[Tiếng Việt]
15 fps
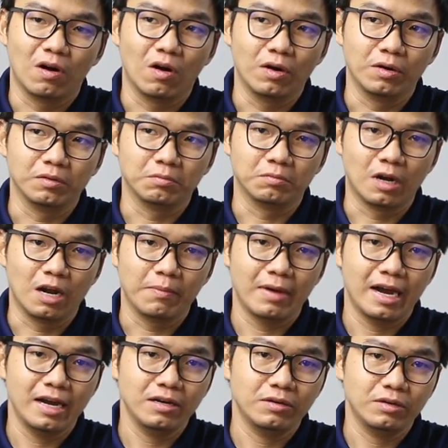rồi hệ
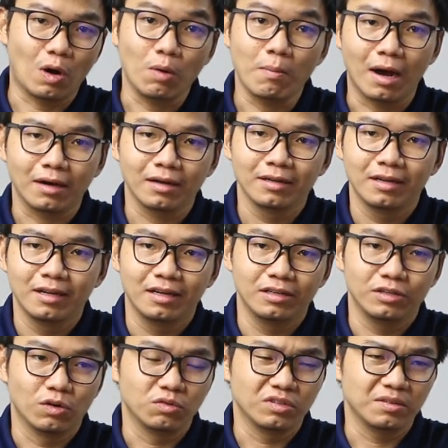mái nó nổi bật
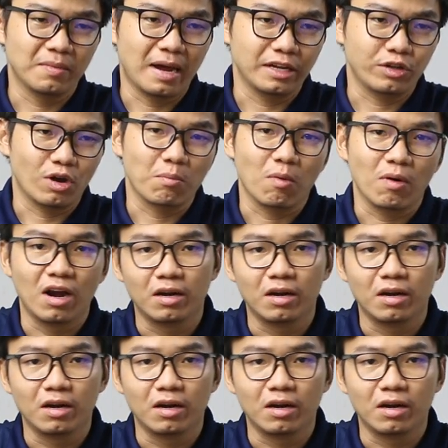ví dụ như bạn chọn một